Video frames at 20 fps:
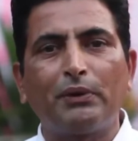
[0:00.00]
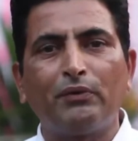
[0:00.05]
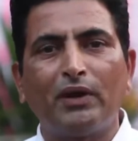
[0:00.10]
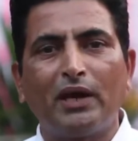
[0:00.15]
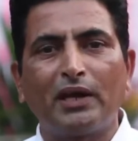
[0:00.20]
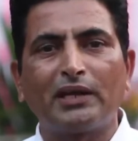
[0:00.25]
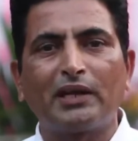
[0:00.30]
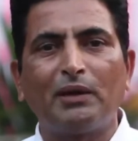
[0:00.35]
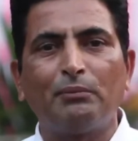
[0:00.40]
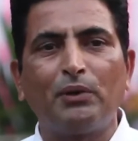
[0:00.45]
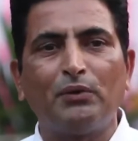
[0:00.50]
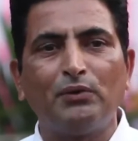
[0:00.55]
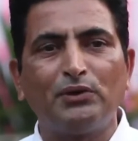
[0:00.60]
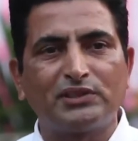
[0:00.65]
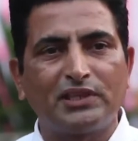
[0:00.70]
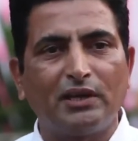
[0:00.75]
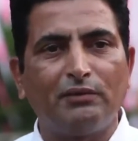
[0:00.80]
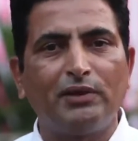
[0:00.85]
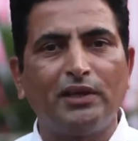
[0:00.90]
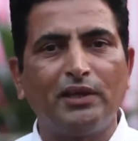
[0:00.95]
परिवार का
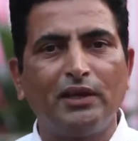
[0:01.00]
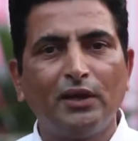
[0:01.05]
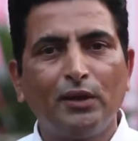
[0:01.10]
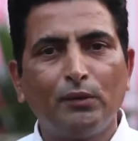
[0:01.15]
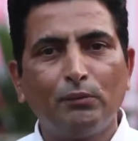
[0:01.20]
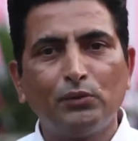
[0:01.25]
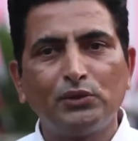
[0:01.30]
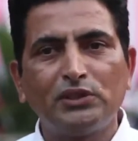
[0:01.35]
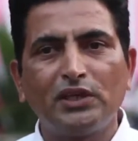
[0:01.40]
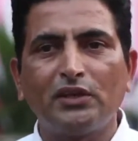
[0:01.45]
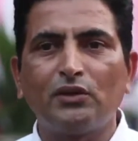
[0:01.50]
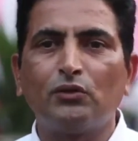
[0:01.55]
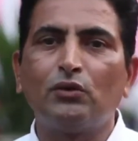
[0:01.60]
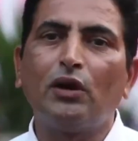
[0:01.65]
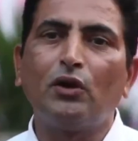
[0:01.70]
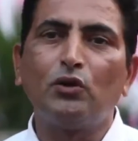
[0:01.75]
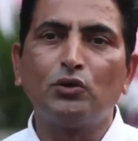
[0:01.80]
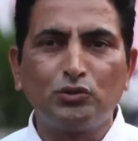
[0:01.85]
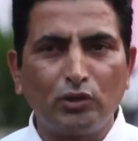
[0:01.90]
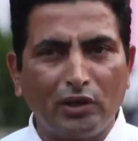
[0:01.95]
भविष्य भी मुझे
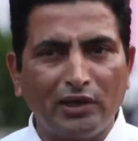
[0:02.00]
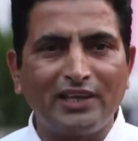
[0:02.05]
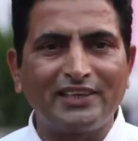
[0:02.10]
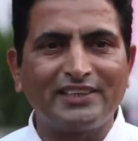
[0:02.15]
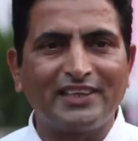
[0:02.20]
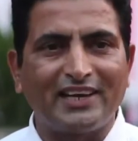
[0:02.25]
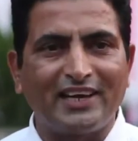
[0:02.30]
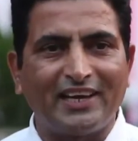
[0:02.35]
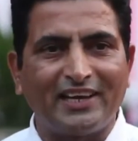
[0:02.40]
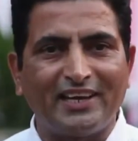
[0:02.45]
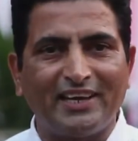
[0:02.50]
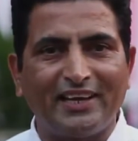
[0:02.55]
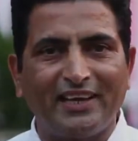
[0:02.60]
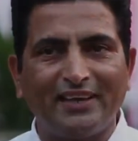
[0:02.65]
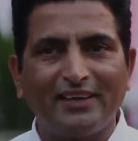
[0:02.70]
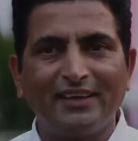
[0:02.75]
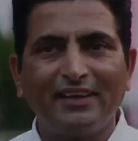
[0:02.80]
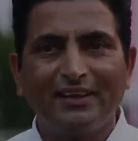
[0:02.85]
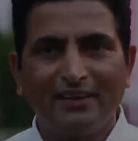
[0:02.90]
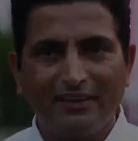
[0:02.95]
उज्जवल नज़र आ रहा
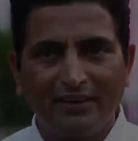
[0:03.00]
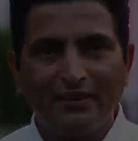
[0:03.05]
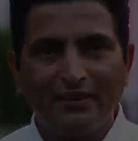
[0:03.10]
है